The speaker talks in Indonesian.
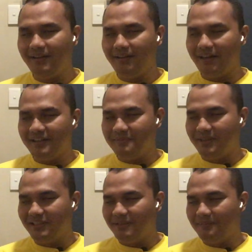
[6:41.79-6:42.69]
kayak
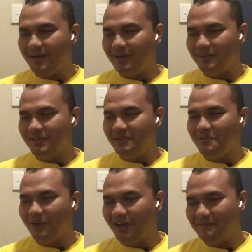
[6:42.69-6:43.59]
semacam harus
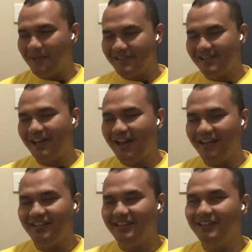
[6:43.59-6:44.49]
dibongkar pasang
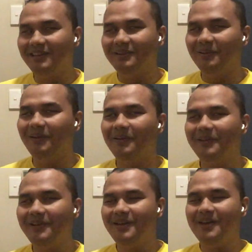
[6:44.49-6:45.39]
lagi gitu loh